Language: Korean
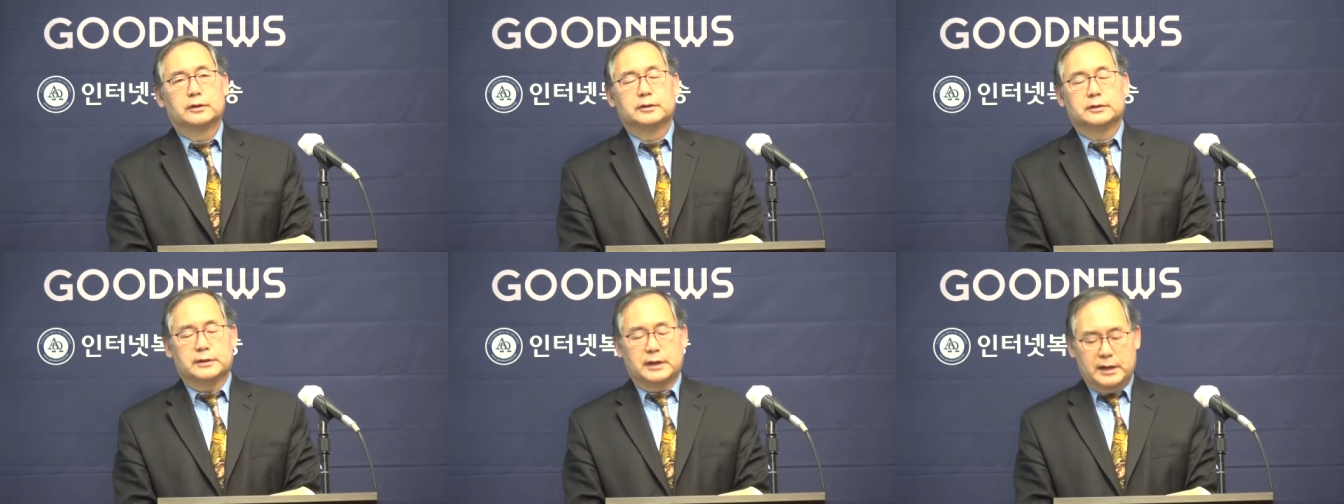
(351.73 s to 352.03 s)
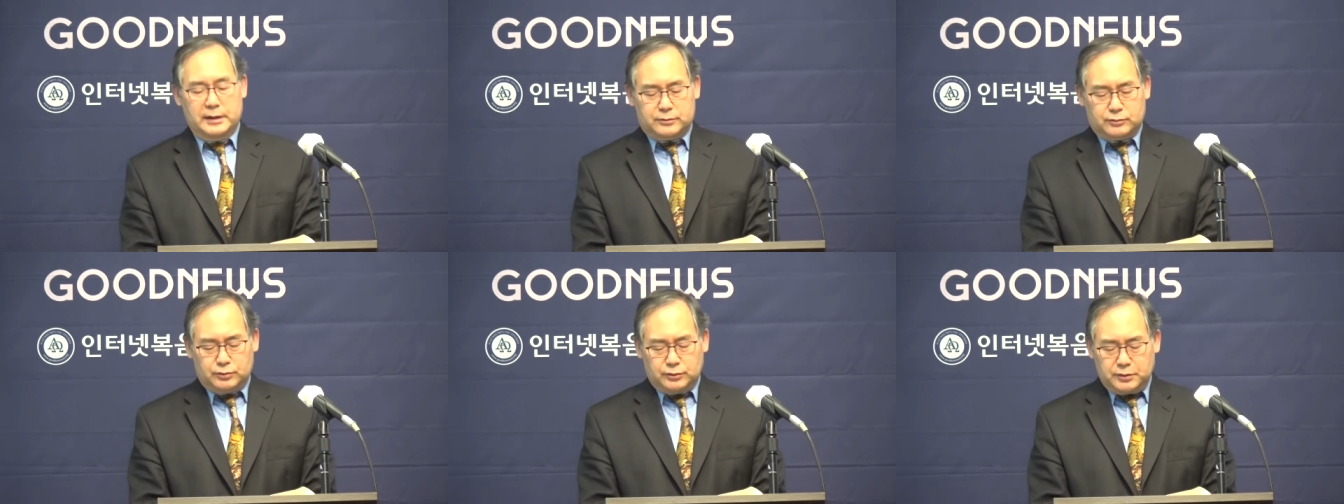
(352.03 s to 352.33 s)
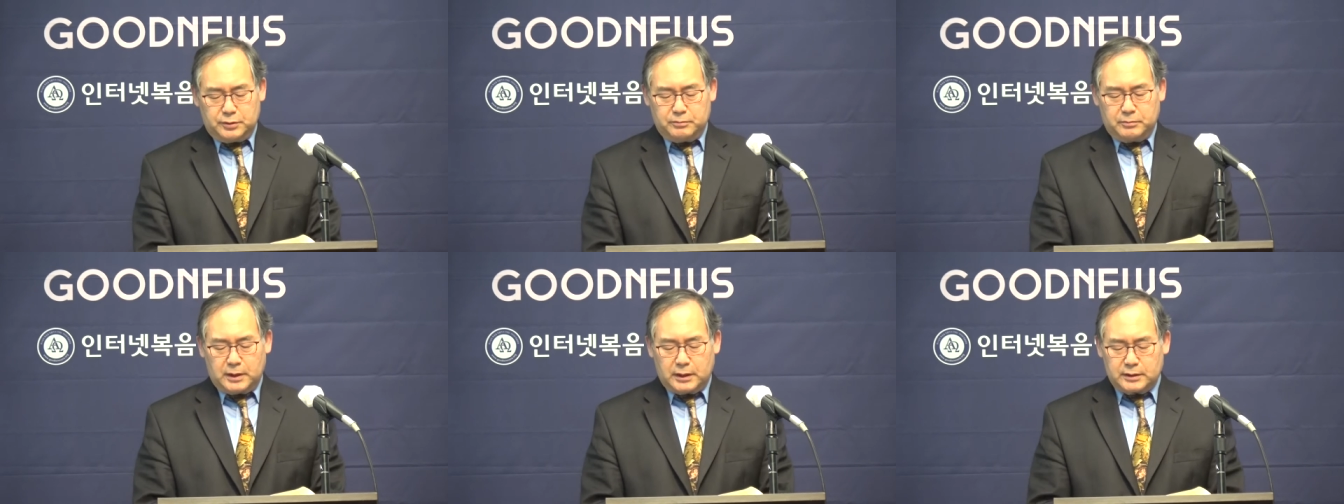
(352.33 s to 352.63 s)

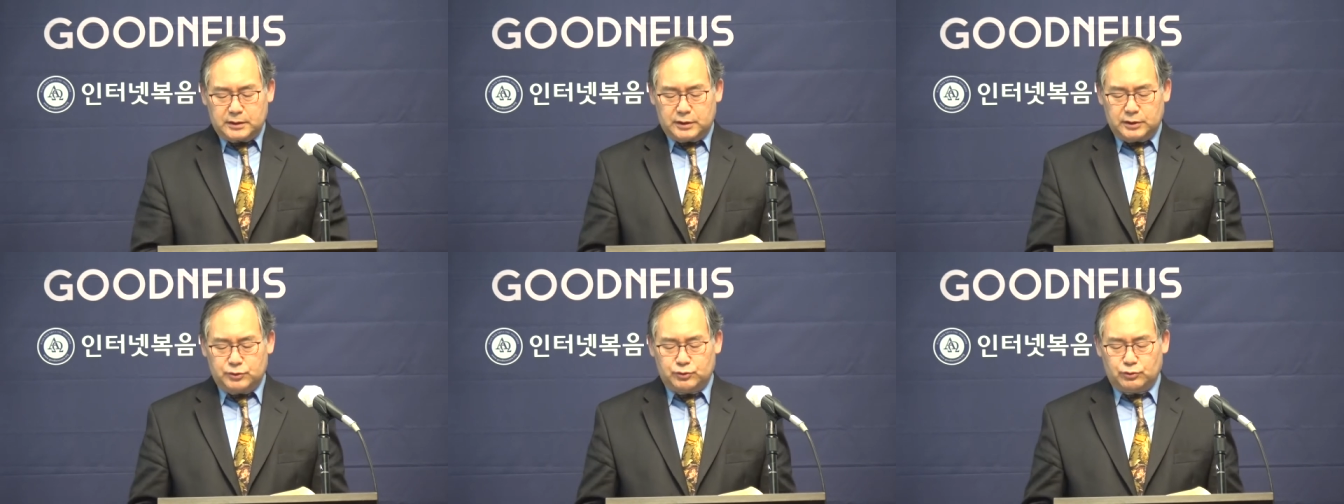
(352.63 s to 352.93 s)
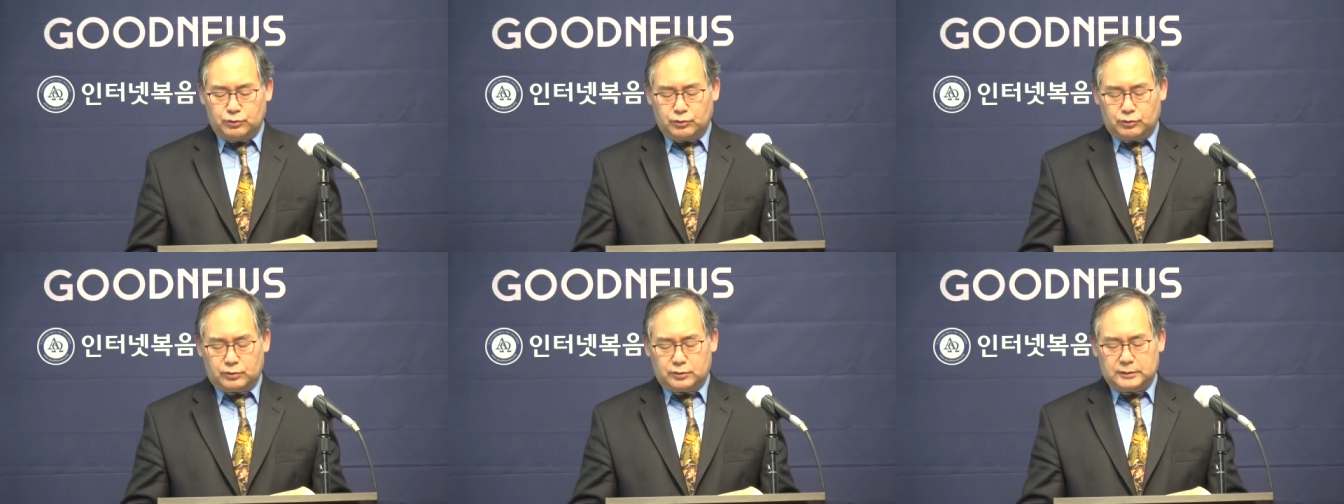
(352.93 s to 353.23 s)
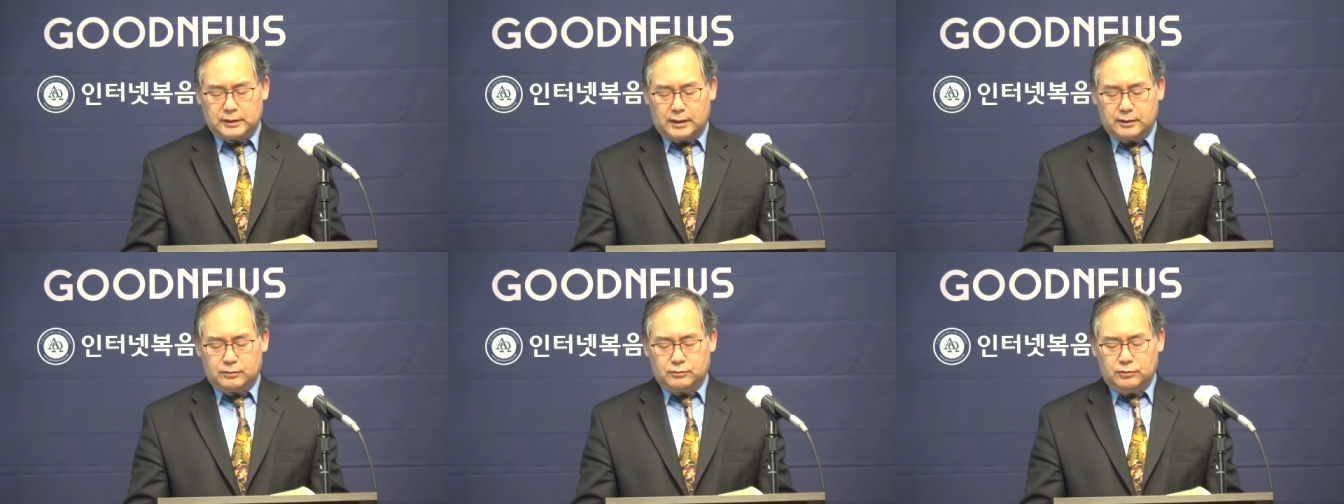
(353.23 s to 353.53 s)
예수님만 기준으로
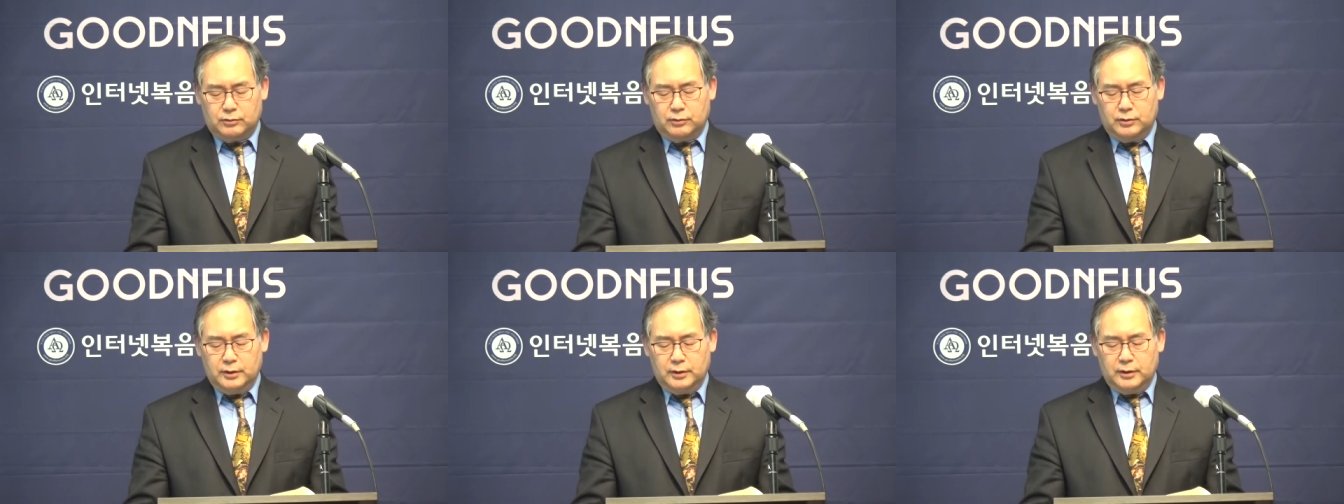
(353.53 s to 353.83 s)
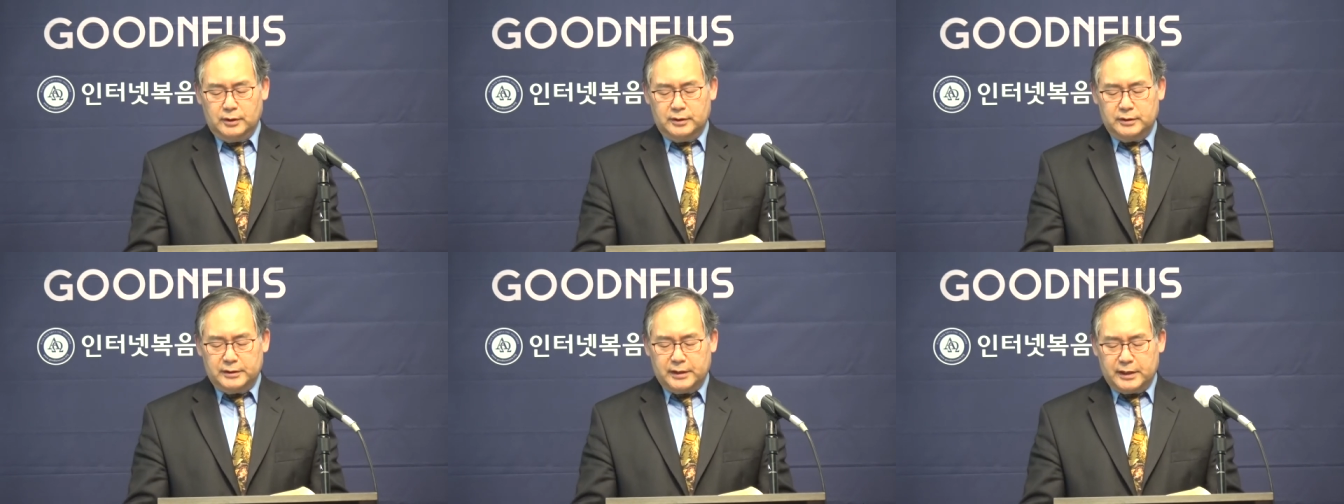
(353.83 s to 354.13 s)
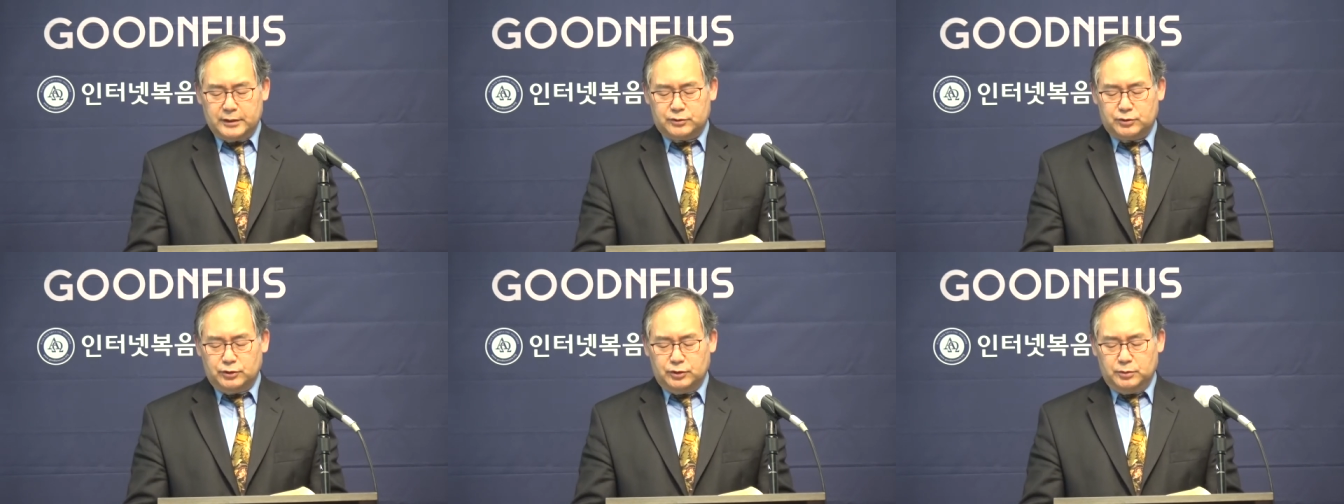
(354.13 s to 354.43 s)
삼고
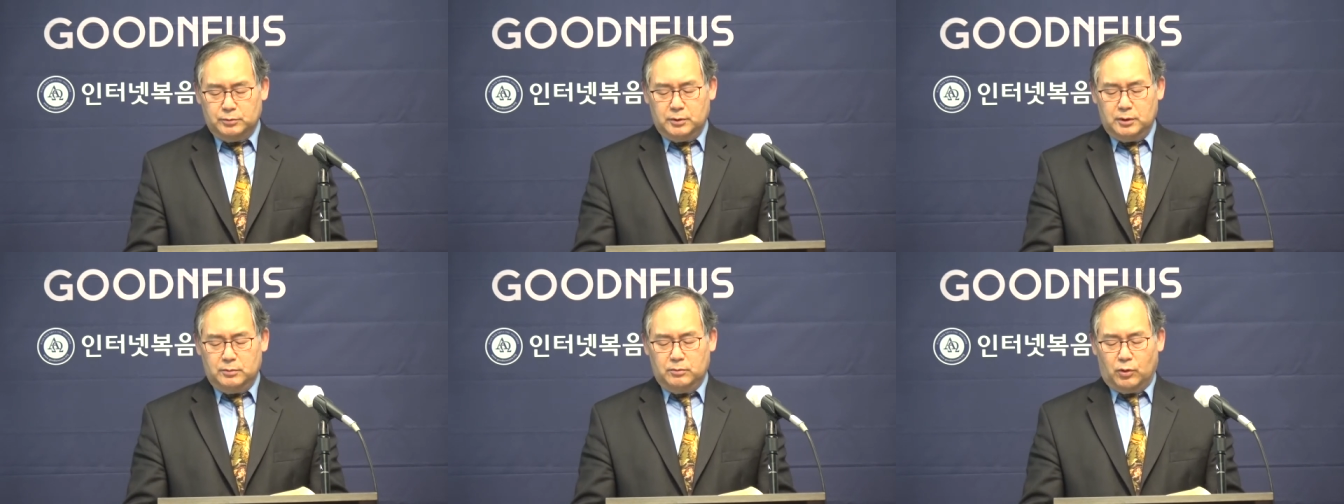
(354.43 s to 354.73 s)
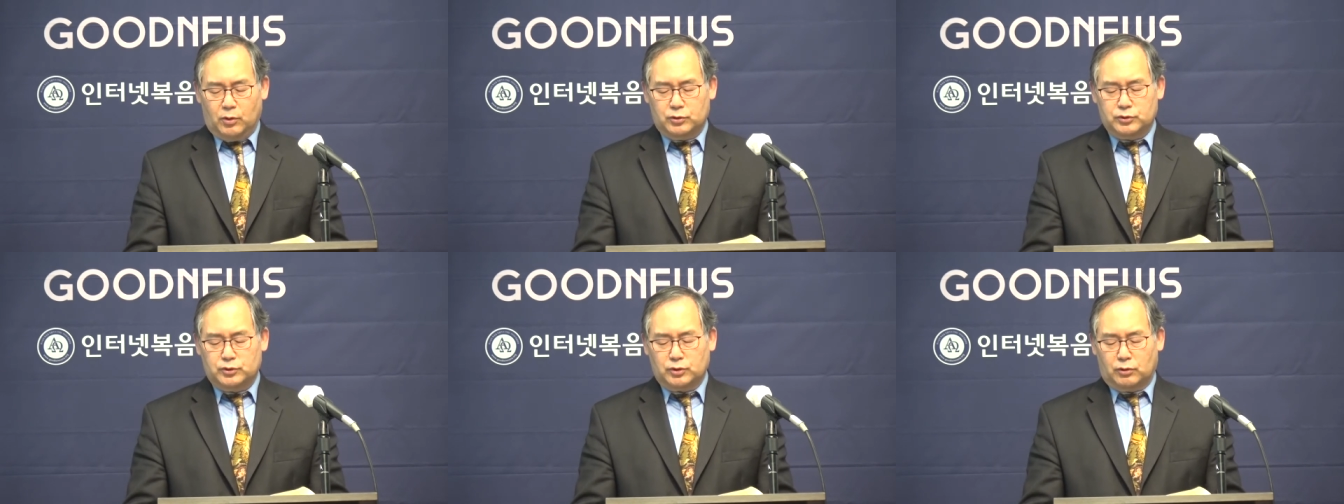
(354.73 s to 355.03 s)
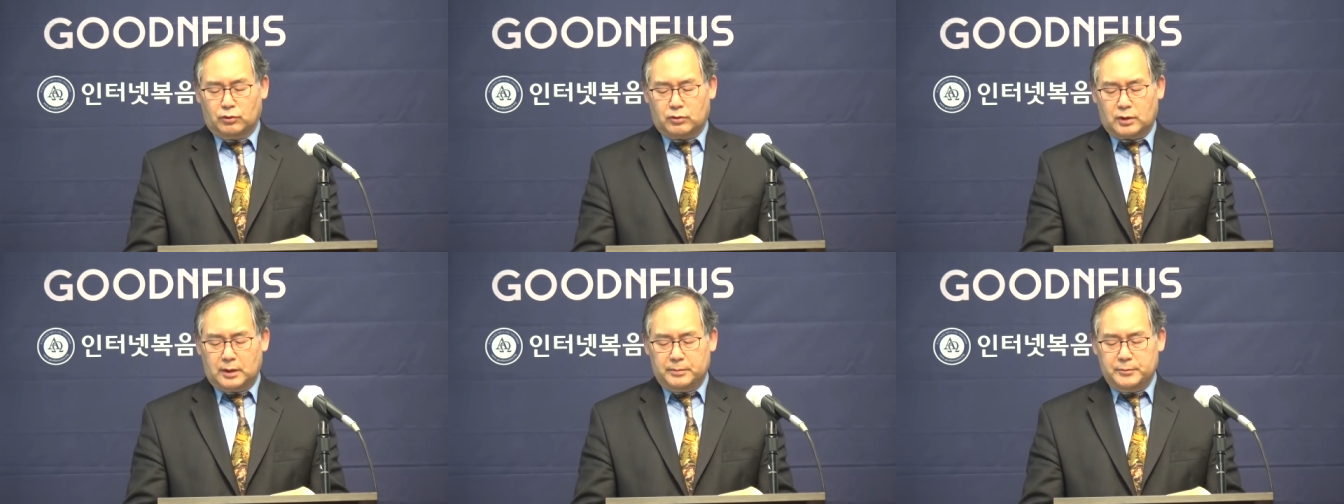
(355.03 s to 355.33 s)
예수님을
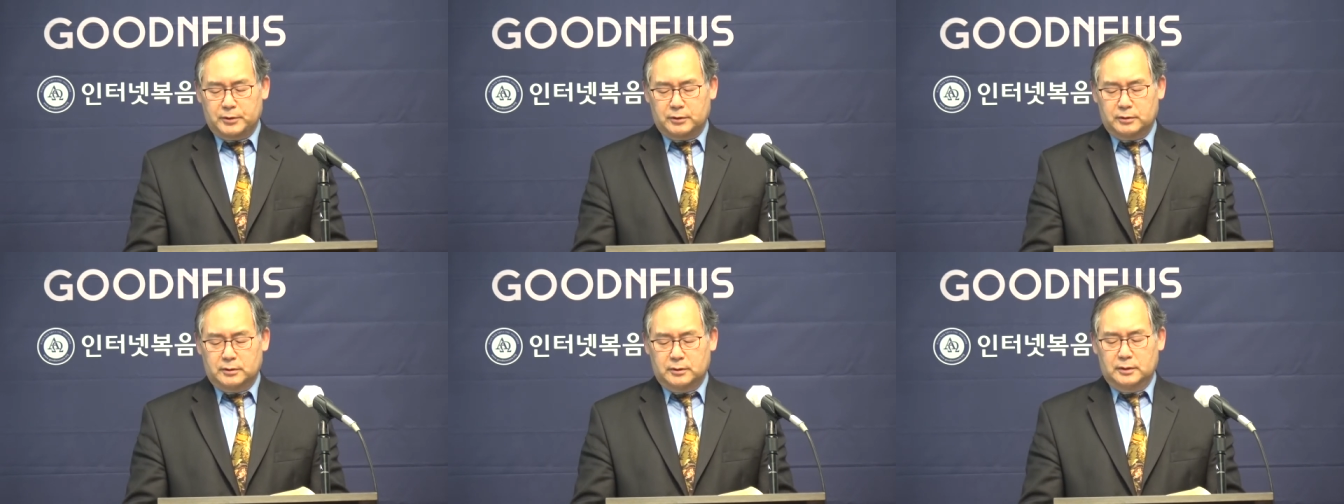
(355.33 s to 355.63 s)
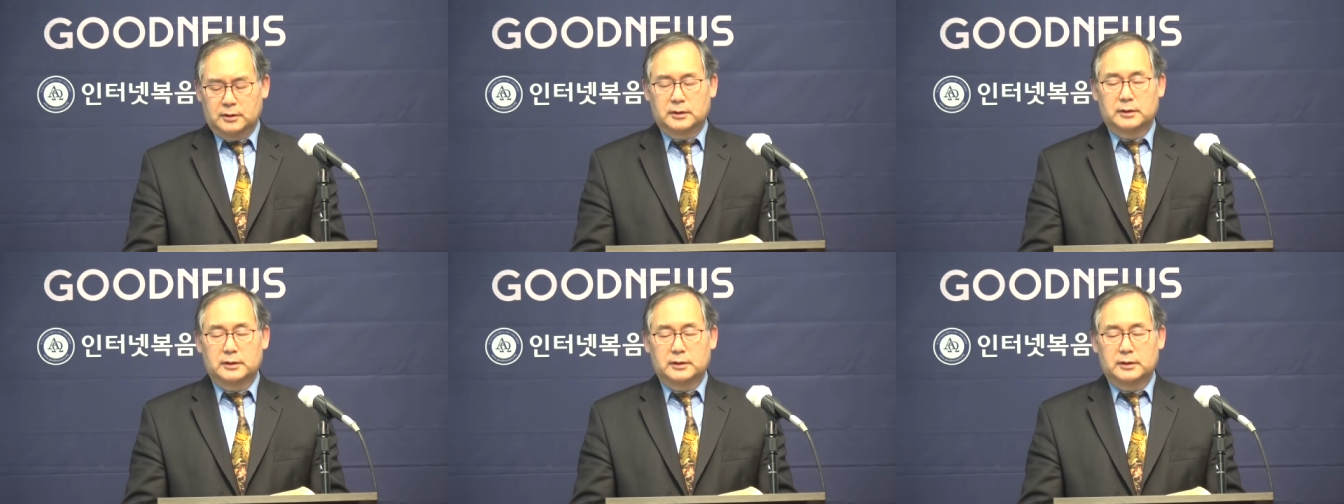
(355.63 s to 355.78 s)
목적으로 하며